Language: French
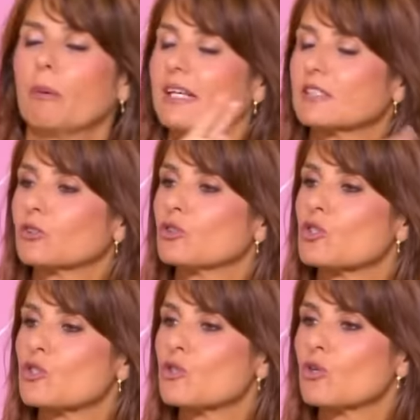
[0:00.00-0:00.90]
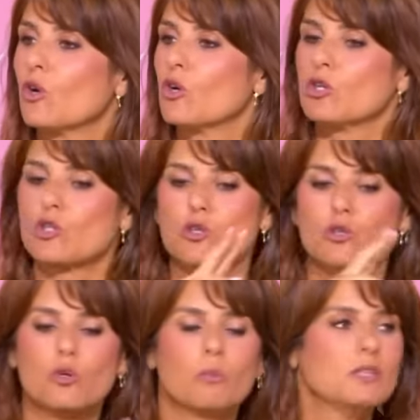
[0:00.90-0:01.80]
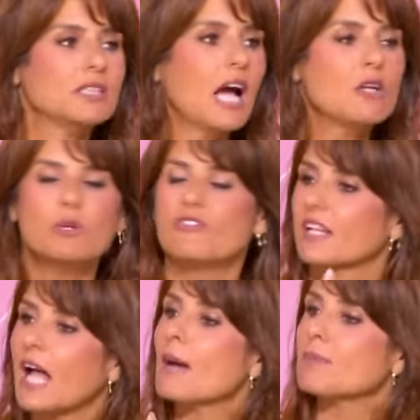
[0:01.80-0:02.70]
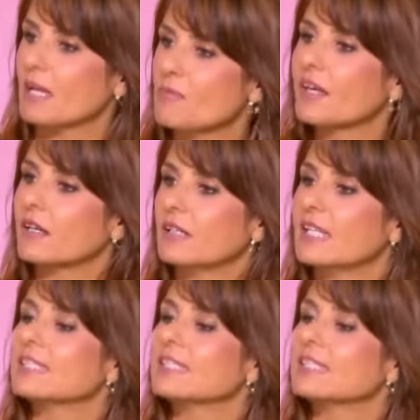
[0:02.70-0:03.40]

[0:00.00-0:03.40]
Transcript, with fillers: Presque je, son plaisir à lui viendra après le mien. Là,